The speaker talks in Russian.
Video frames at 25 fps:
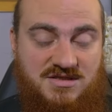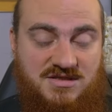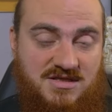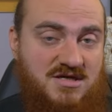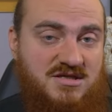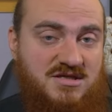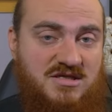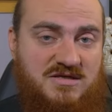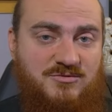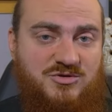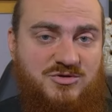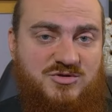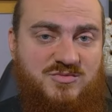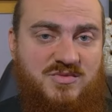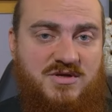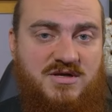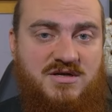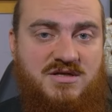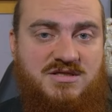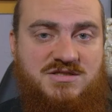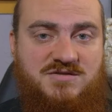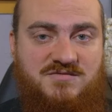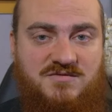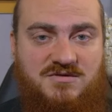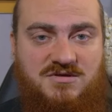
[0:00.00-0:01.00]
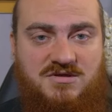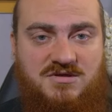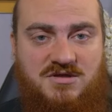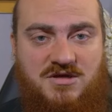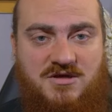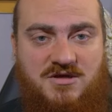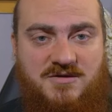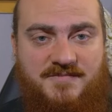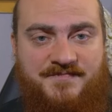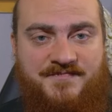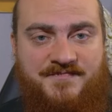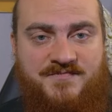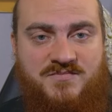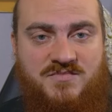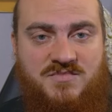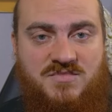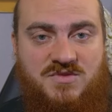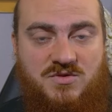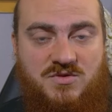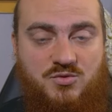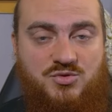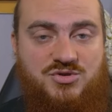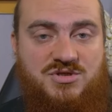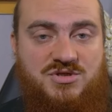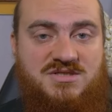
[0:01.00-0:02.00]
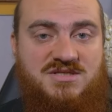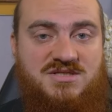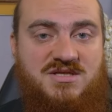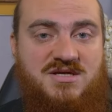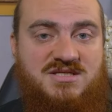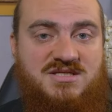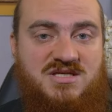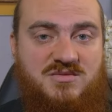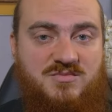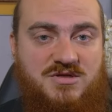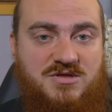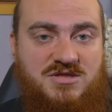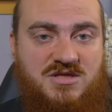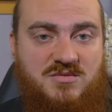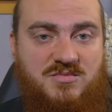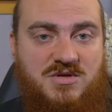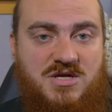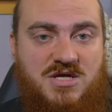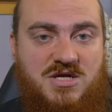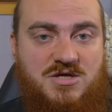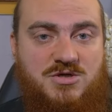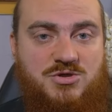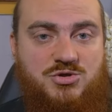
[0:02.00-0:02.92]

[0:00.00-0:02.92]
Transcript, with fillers: Так на него смотрели святые – Нужно знать об этом,